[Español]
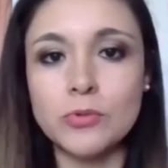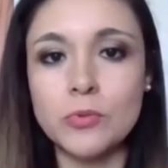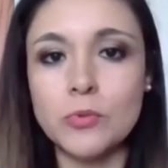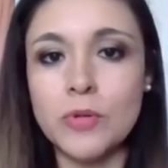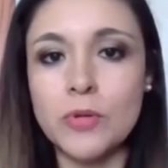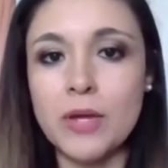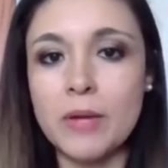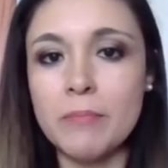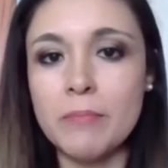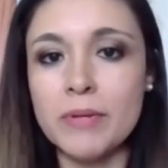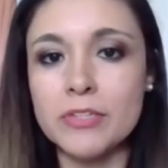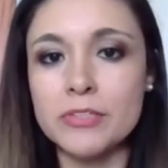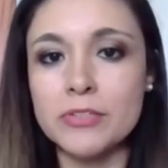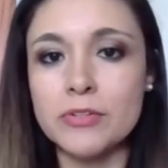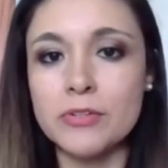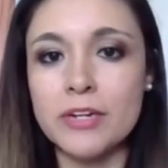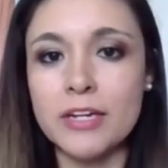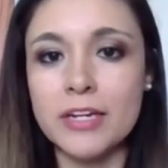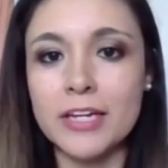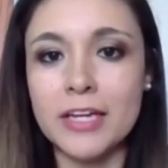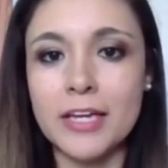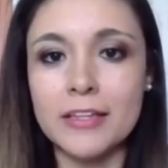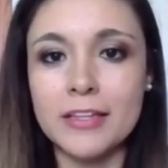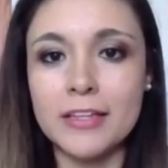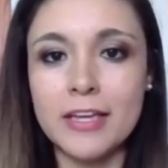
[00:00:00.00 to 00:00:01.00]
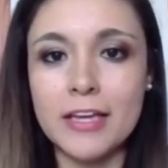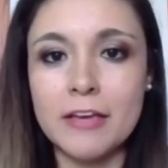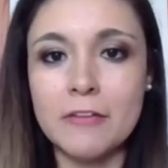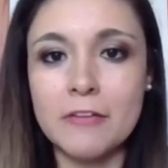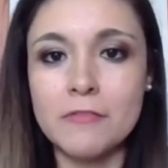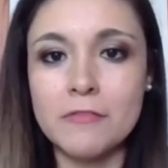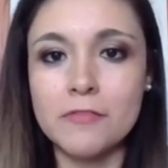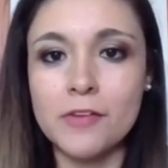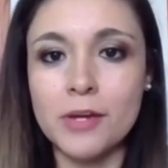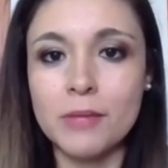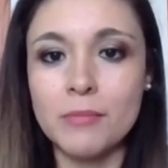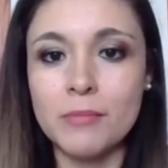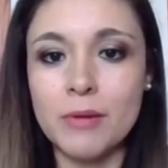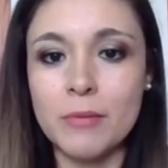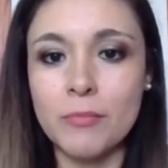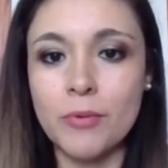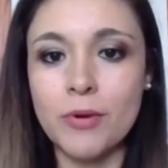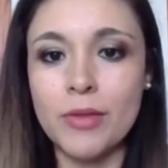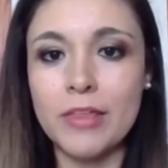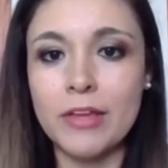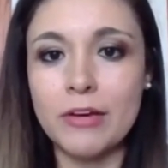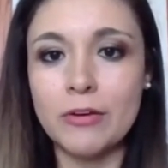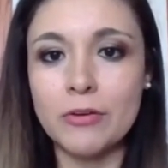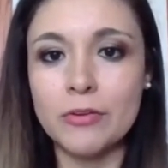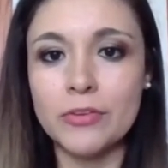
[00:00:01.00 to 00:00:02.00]
Una persona que anda ahí enferma
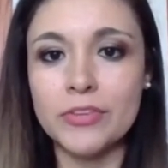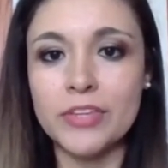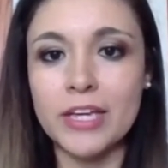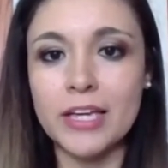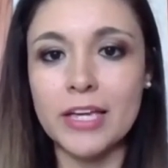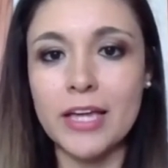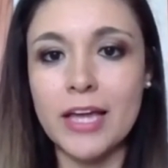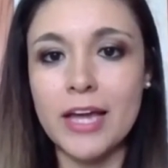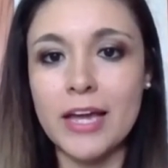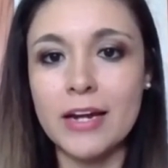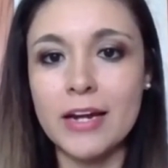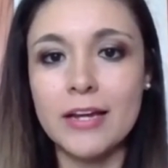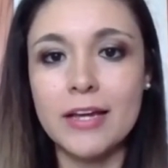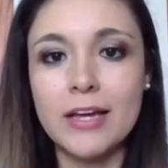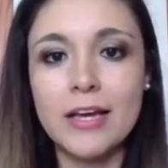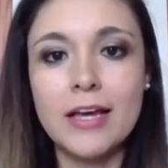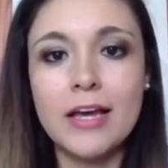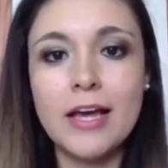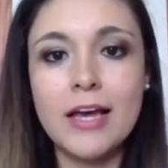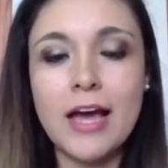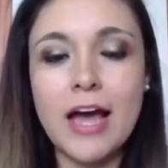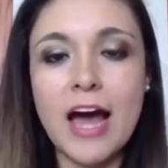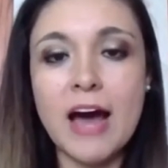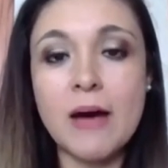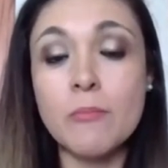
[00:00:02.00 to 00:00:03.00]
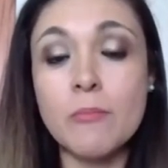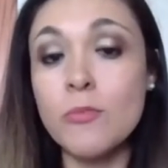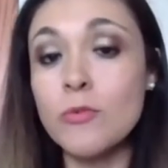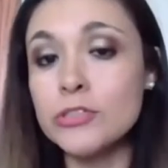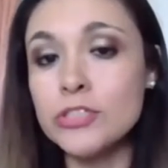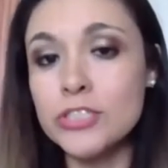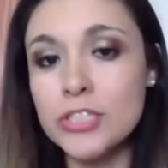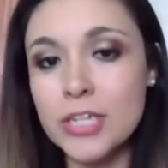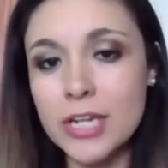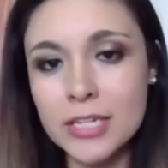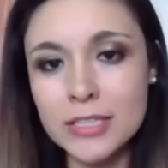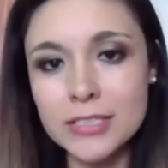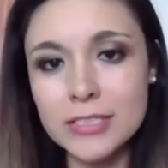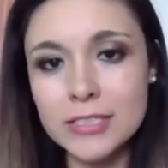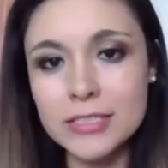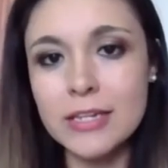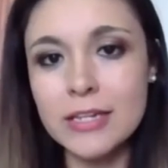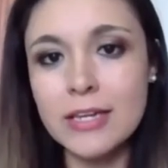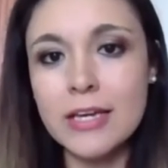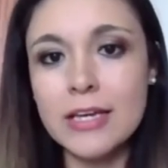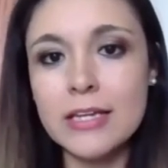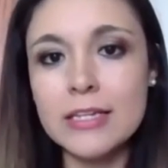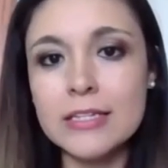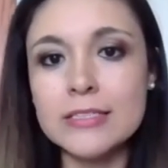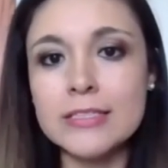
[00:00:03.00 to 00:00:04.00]
puede contagiar a muchas
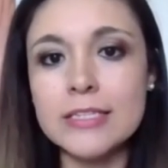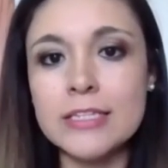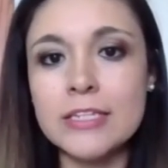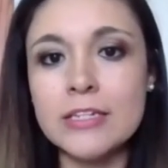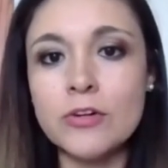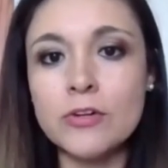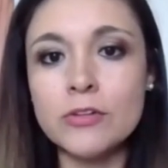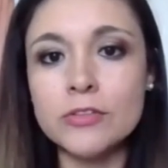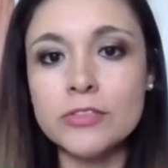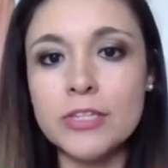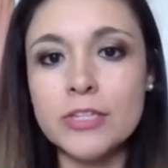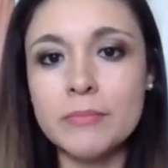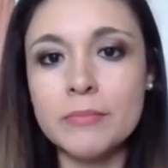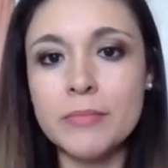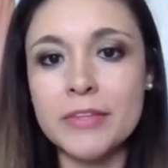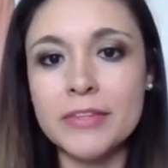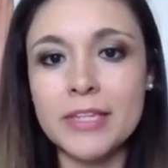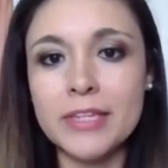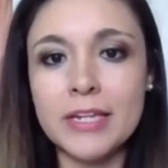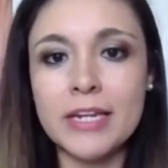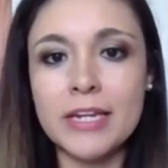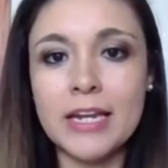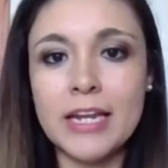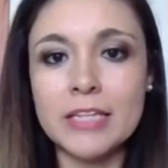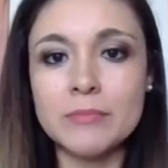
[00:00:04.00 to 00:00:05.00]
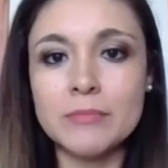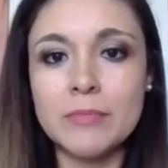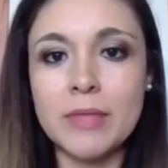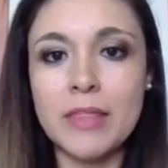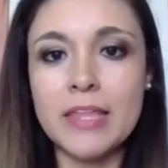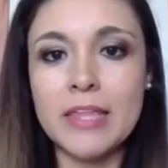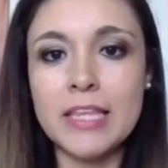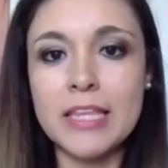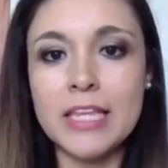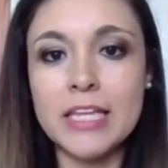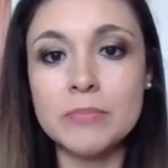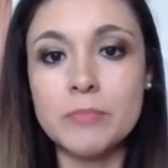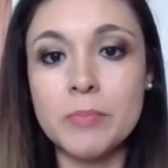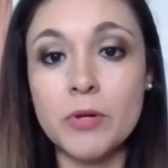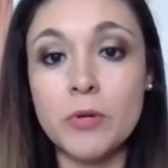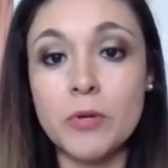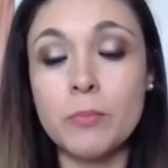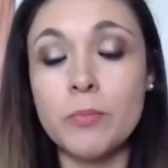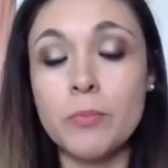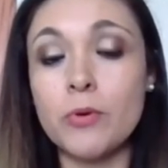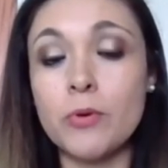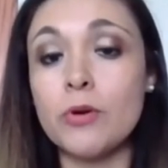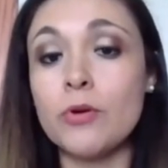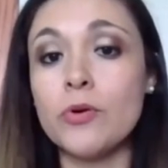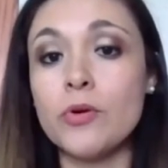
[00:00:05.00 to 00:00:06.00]
si no se mantienen las medidas, pero
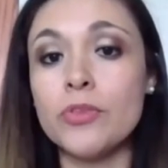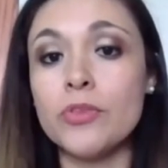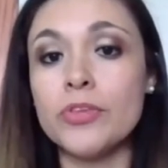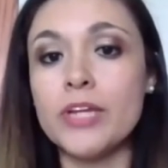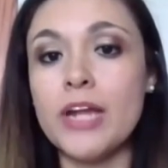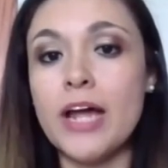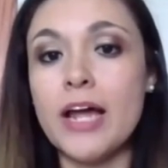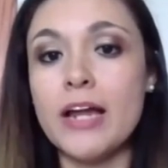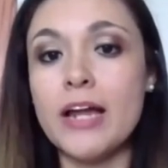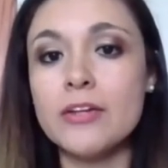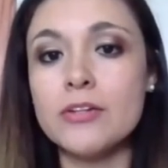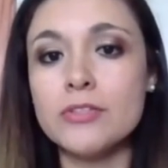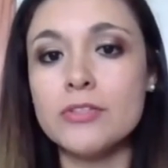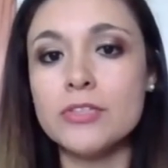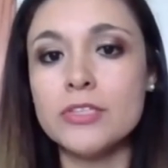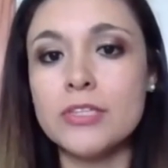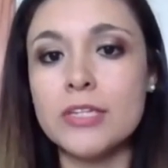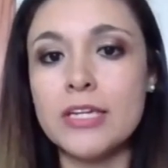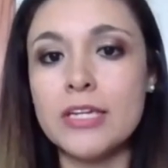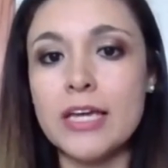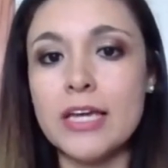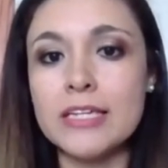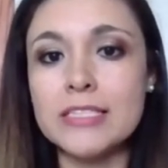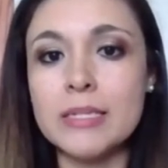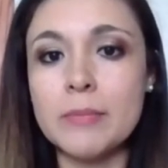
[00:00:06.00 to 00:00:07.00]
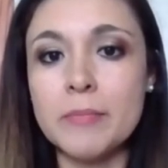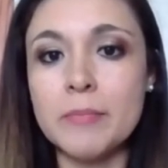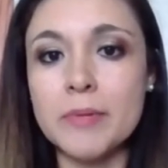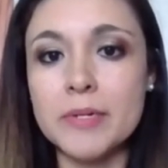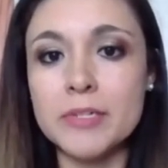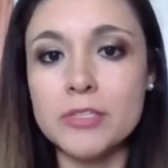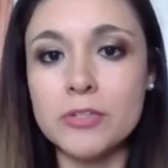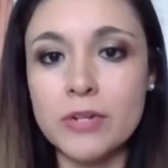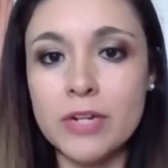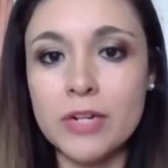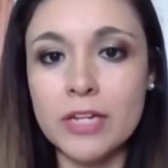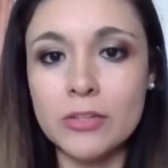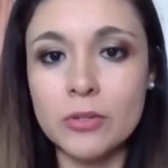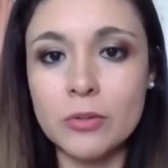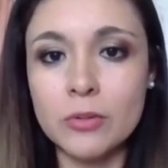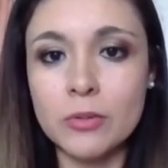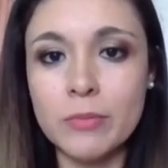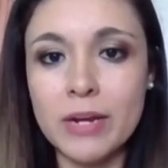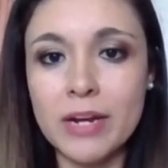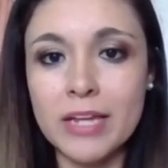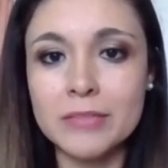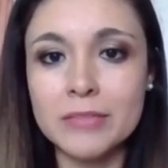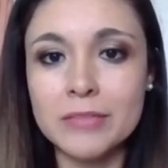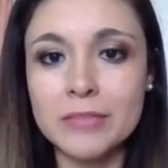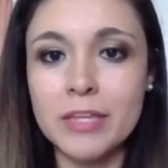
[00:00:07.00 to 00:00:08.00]
por lo contrario, si esa persona
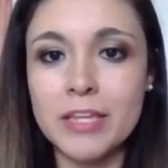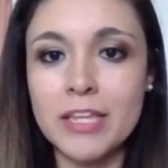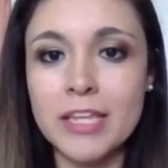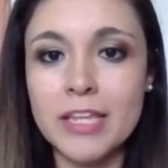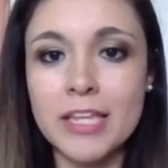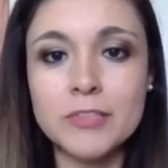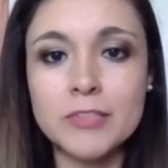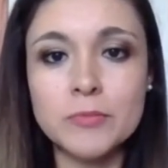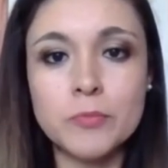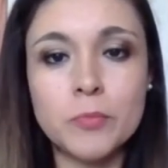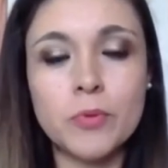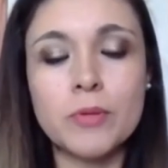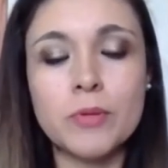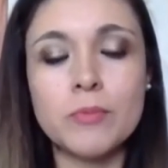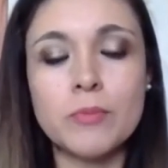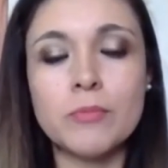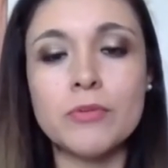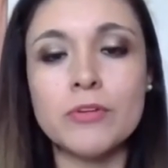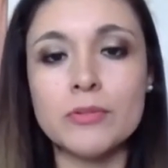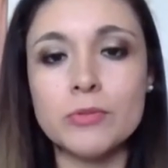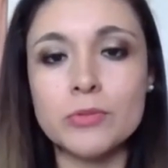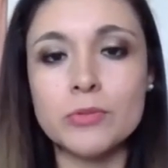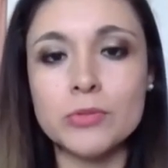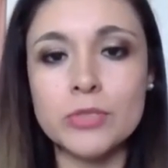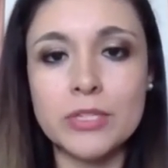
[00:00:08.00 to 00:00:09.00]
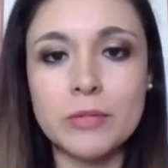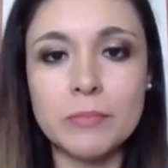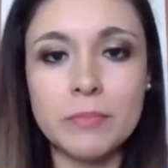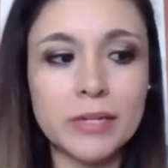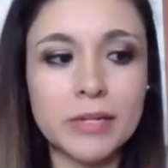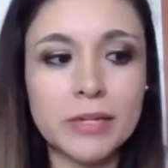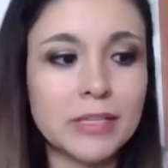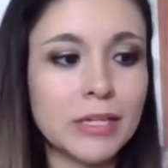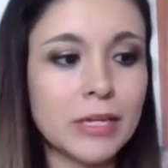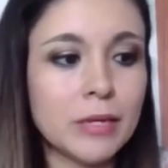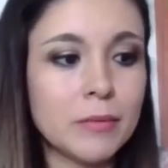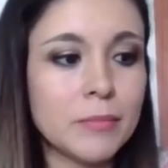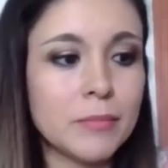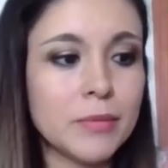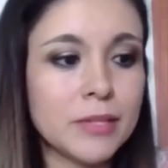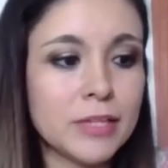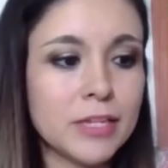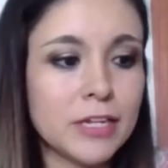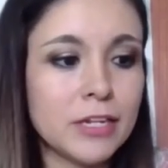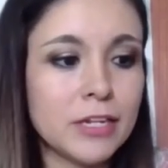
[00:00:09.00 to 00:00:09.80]
toma las medidas, podemos reducir prácticamente el